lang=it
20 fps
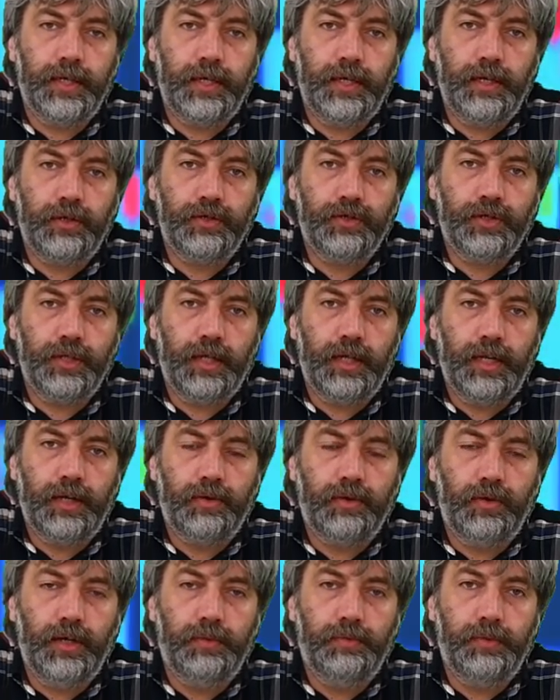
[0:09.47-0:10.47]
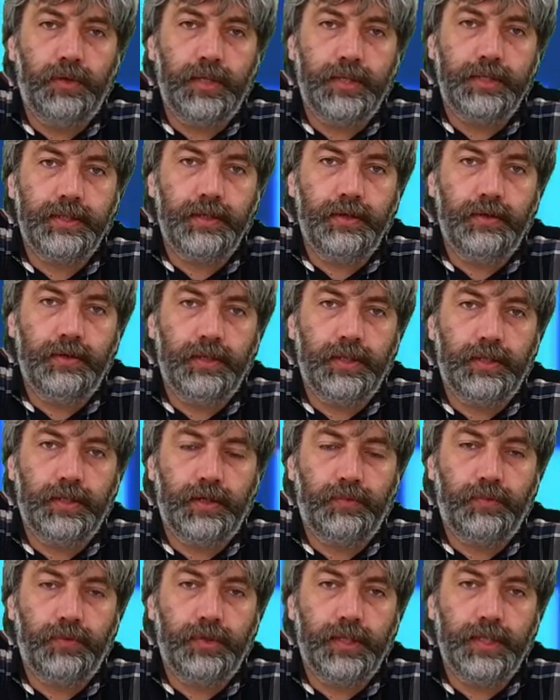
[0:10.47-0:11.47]
che nasce dalla collaborazione
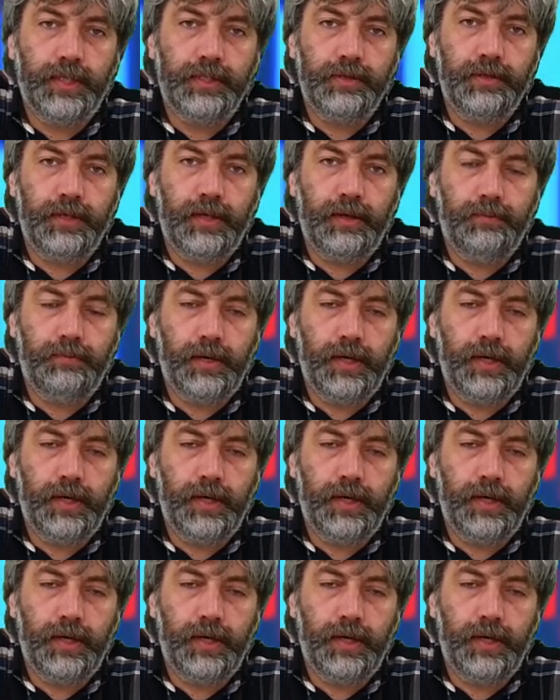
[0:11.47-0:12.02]
tra Fondazione